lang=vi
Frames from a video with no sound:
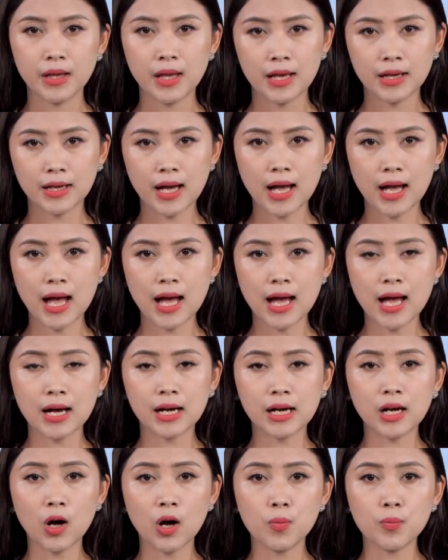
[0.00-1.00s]
các hãng hàng
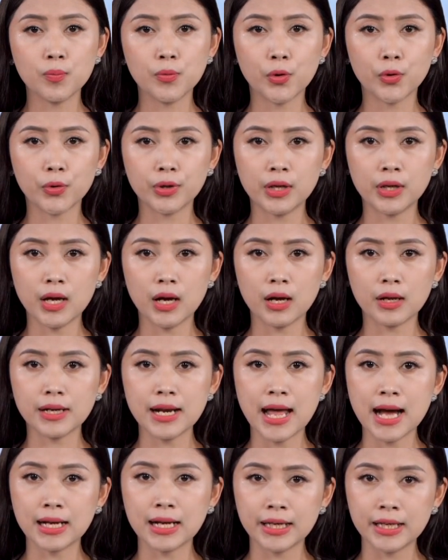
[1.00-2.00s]
không nội địa
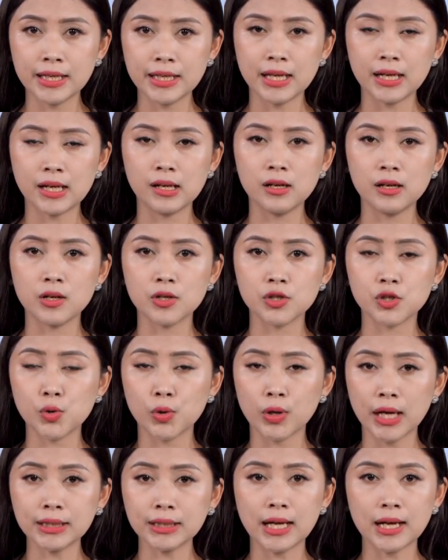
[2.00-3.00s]
đang ghi nhận lượng du
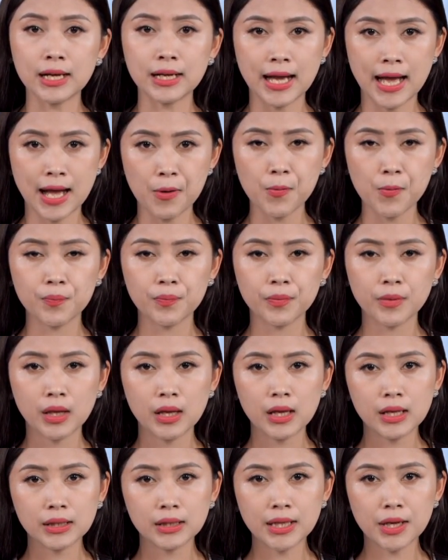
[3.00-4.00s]
khách tăng cao.
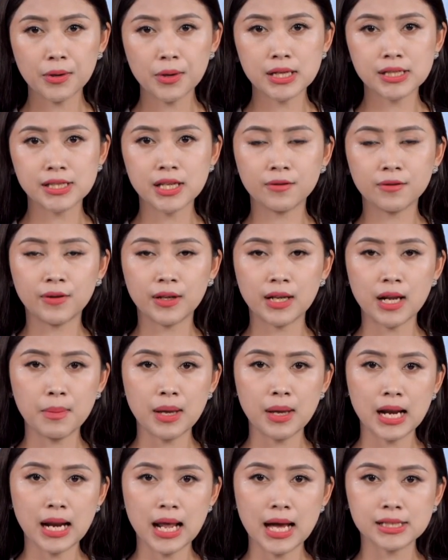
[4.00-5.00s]
Theo đại diện Vietnam
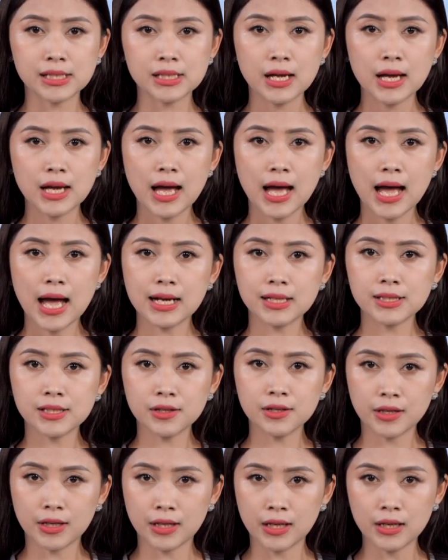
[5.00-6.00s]
Airlines, hãng dự
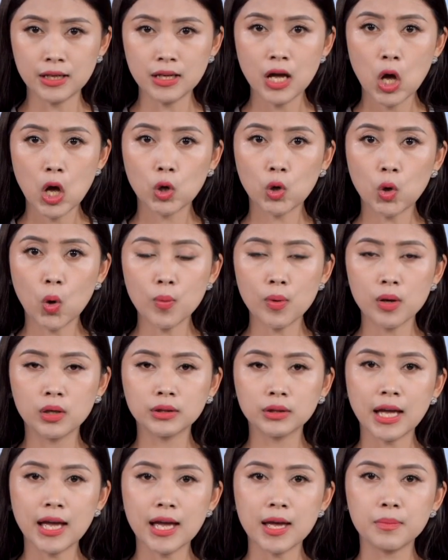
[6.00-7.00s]
kiến cung ứng
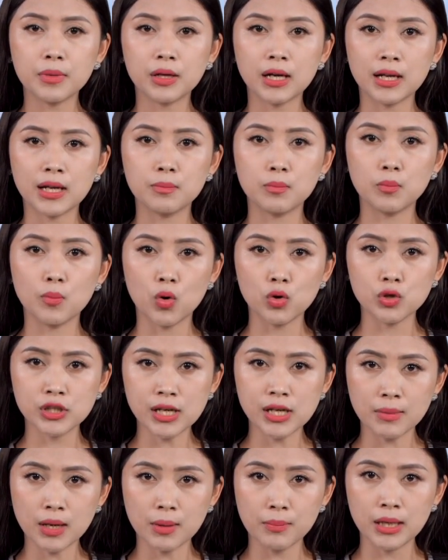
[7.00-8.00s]
thêm gần
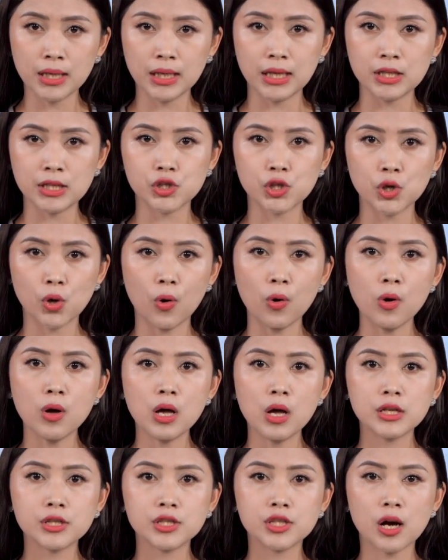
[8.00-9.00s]
450.000 chỗ
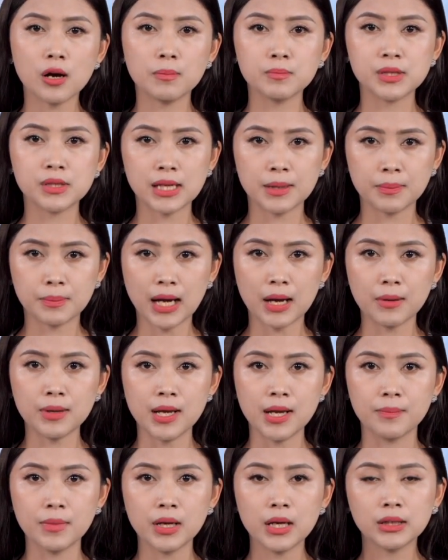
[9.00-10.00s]
trong dịp cao điểm
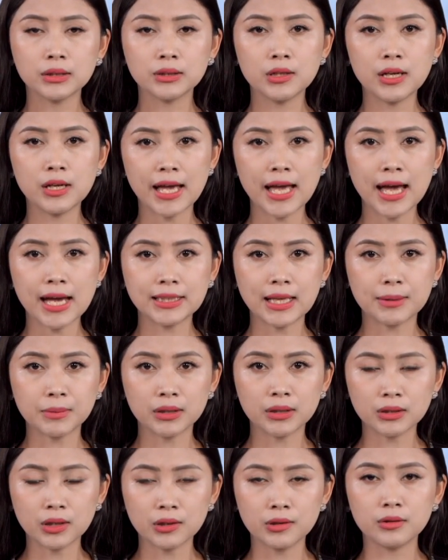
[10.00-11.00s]
từ ngày 28 tháng
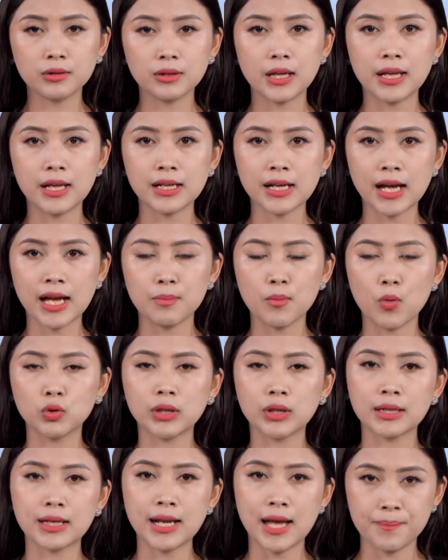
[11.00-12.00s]
4 đến ngày 4
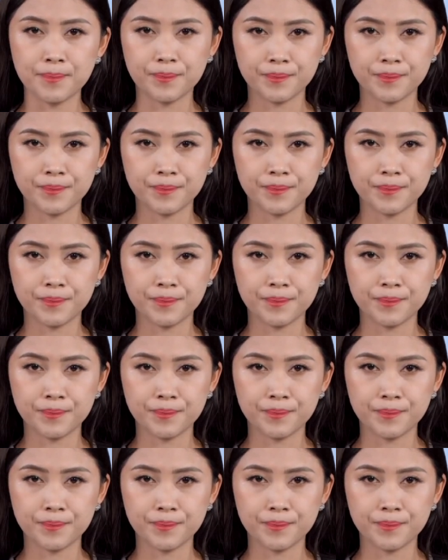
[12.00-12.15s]
tháng 5.